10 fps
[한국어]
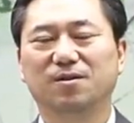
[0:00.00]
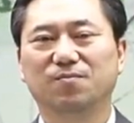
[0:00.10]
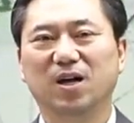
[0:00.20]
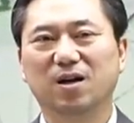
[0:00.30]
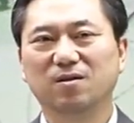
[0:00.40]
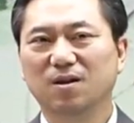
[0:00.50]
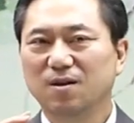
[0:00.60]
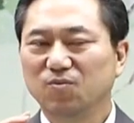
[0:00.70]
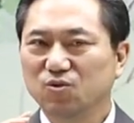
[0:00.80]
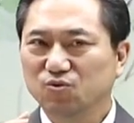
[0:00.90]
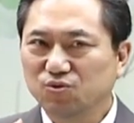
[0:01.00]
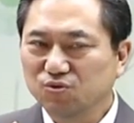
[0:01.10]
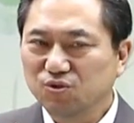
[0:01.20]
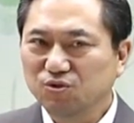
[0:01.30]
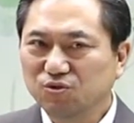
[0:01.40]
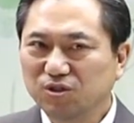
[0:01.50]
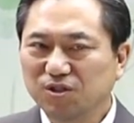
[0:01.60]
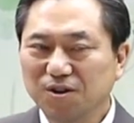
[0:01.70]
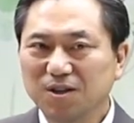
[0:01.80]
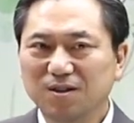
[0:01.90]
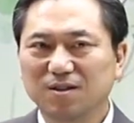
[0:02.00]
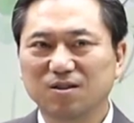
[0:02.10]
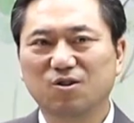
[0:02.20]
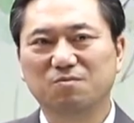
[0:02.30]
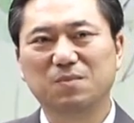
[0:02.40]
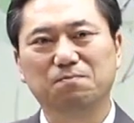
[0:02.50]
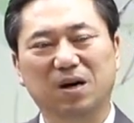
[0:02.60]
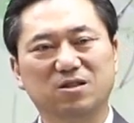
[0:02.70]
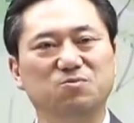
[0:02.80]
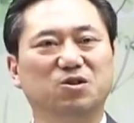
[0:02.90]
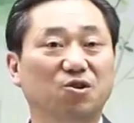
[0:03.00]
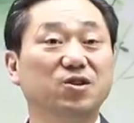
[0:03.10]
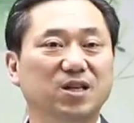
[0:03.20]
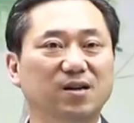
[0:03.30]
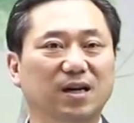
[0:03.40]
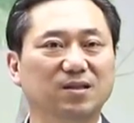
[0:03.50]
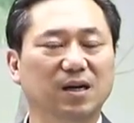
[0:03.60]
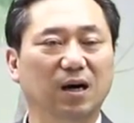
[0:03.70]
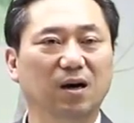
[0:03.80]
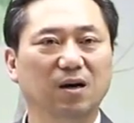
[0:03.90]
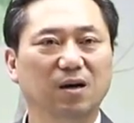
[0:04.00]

나는 우유 들어있는 것만 마시면 설사를 하더라.